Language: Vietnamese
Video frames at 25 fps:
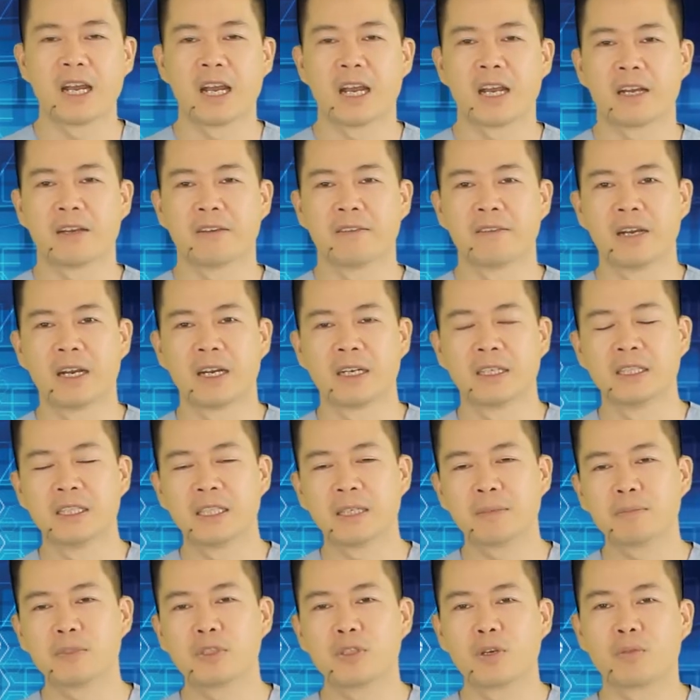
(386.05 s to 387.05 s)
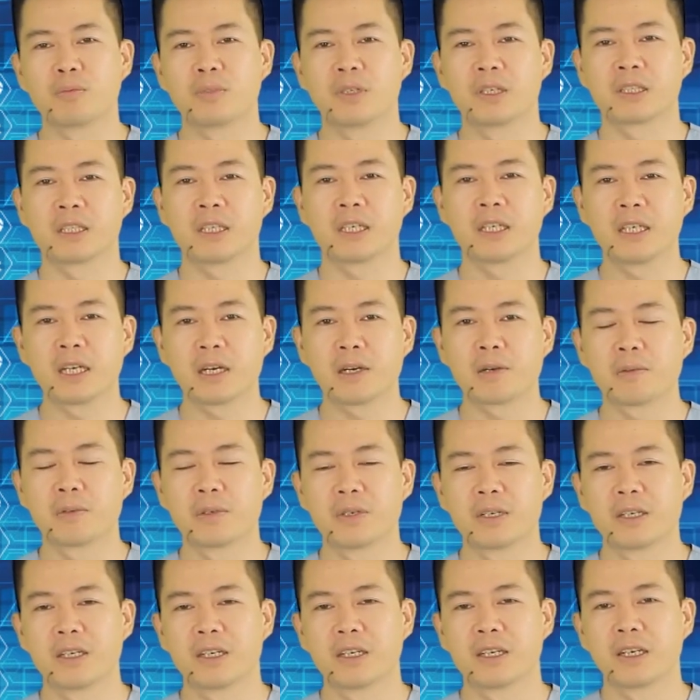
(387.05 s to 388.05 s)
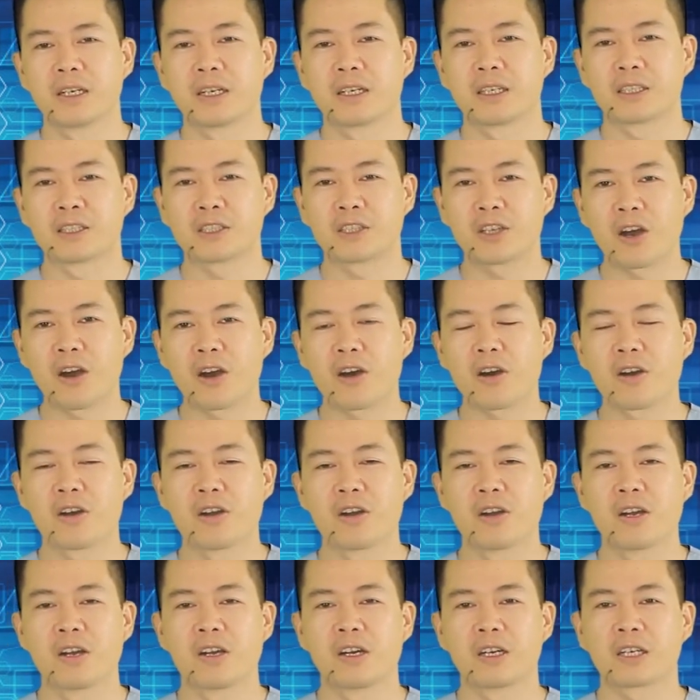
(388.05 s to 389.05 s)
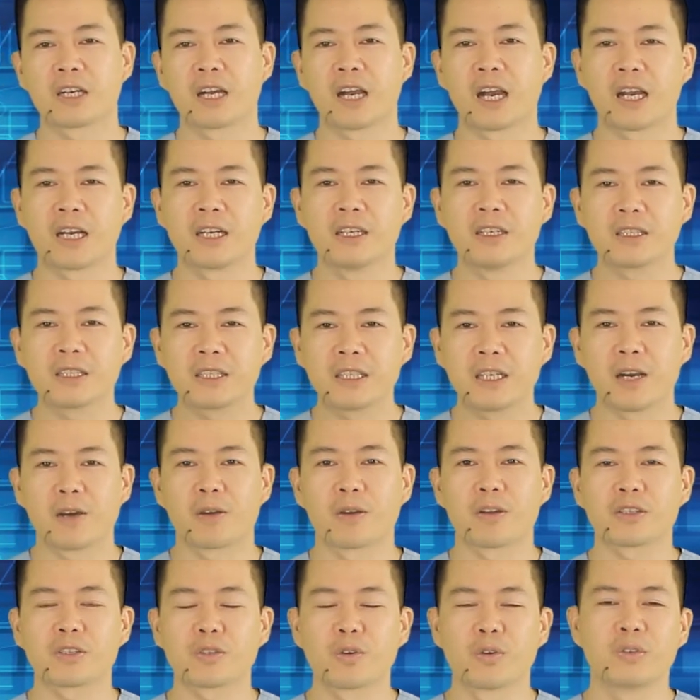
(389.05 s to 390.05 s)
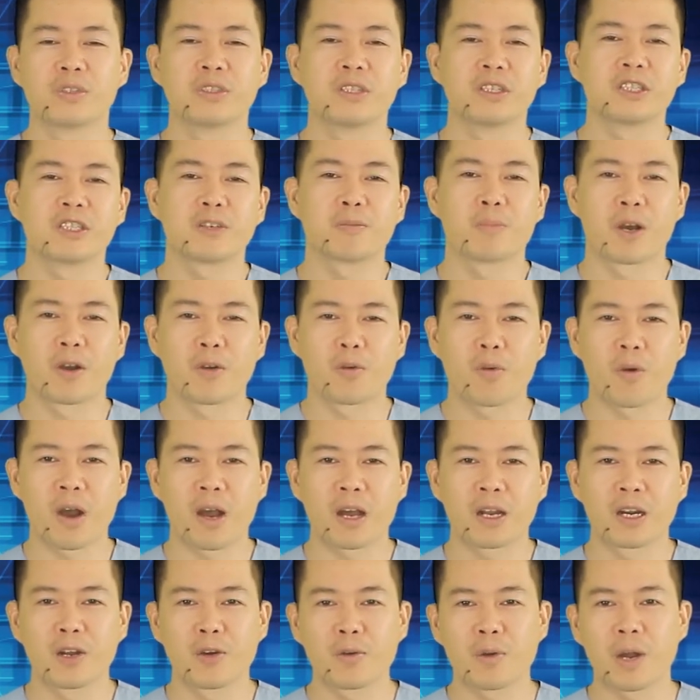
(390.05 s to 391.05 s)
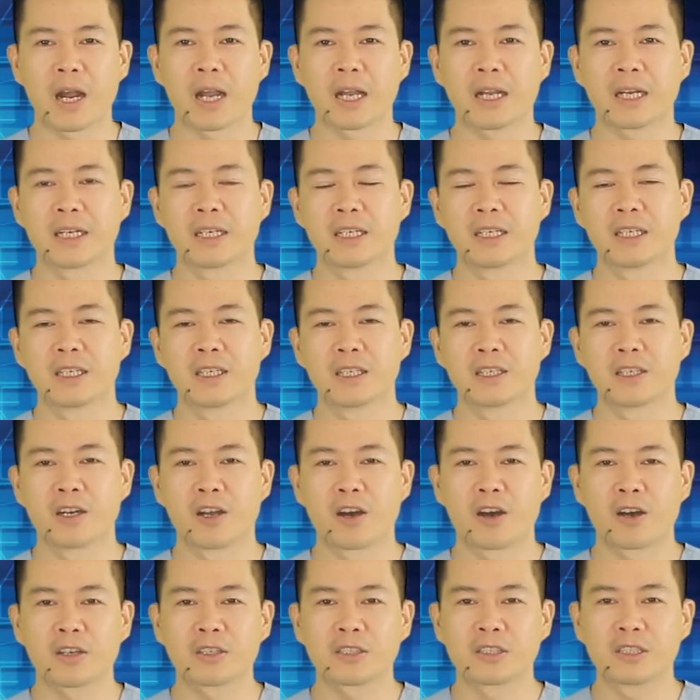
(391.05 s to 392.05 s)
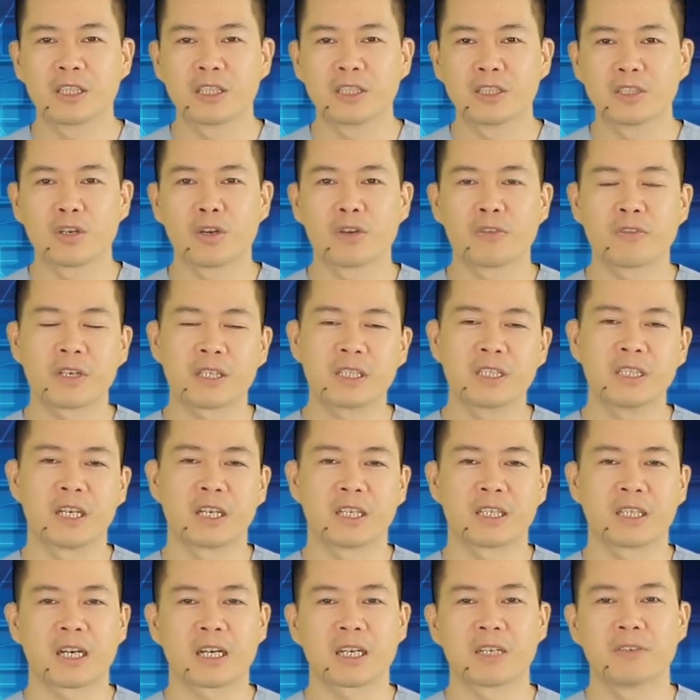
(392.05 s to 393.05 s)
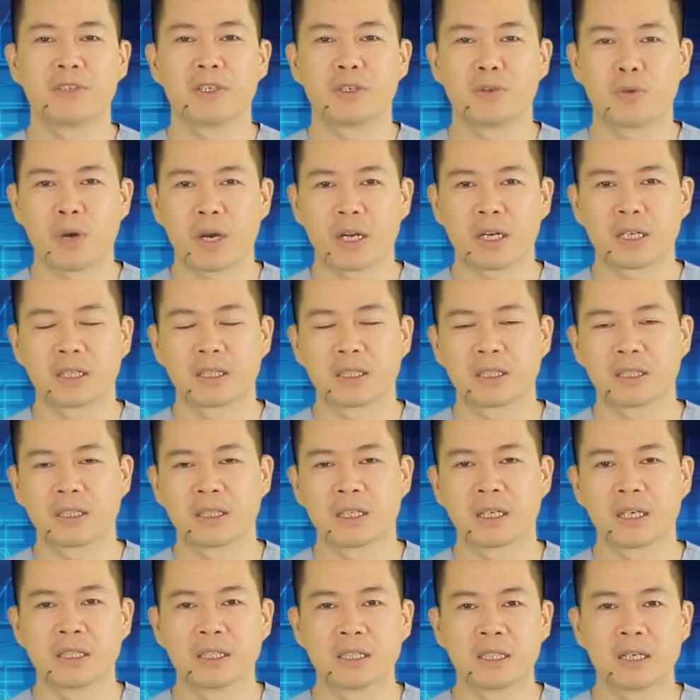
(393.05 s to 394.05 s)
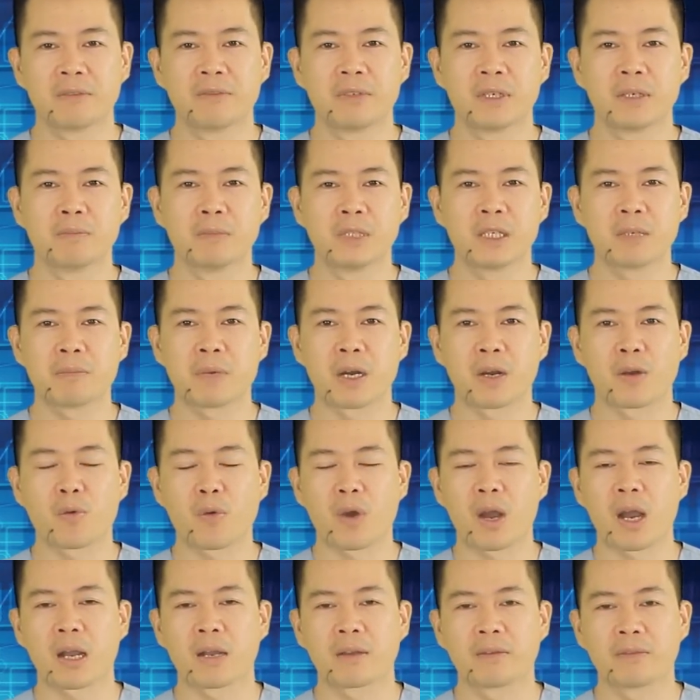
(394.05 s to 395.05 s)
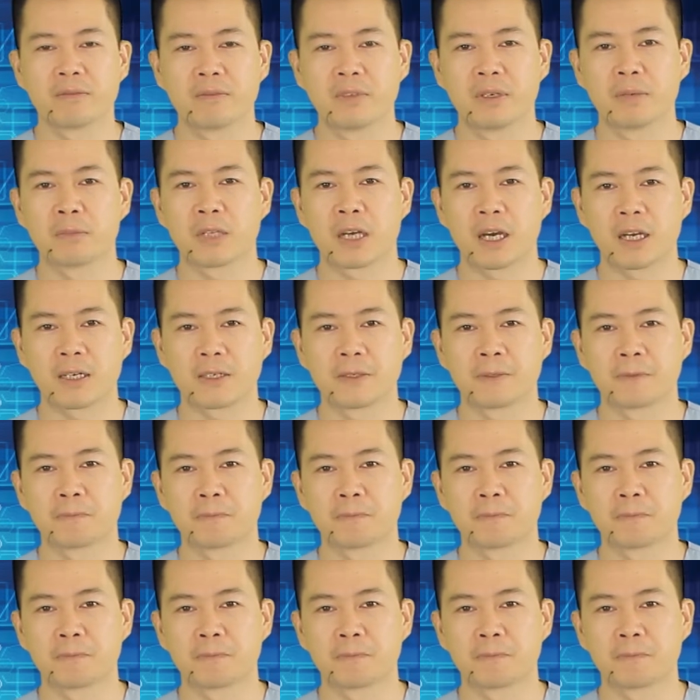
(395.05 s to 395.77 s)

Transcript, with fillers: đề về nhiễm trùng đường tiết niệu, do cái nước tiểu nó tồn dư trong bàng quang lâu ngày, nó sinh sôi phát triển các cái vi khuẩn gây ra viêm nhiễm bàng quang, viêm thận.